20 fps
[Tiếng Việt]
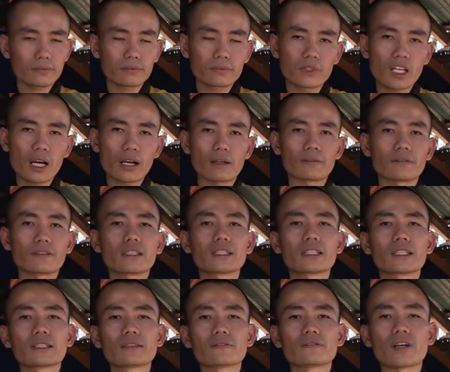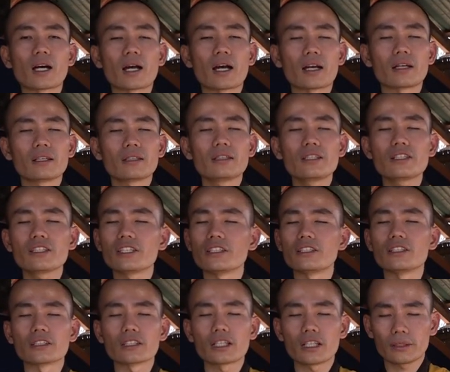đó là phước đức và ước gì
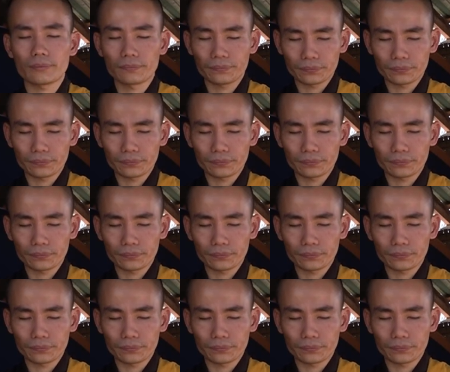được đó